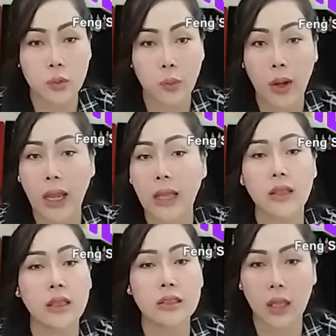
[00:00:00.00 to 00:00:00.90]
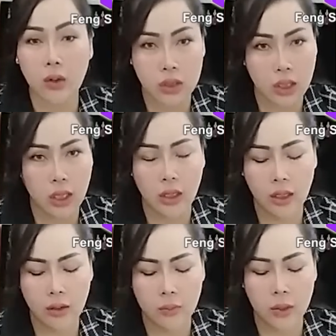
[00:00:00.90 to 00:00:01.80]
hoa để chè để kế á
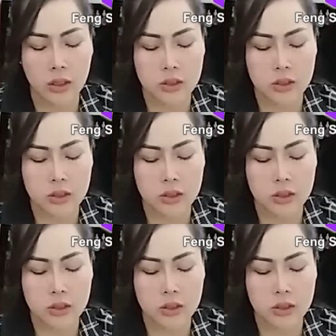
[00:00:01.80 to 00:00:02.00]
bờ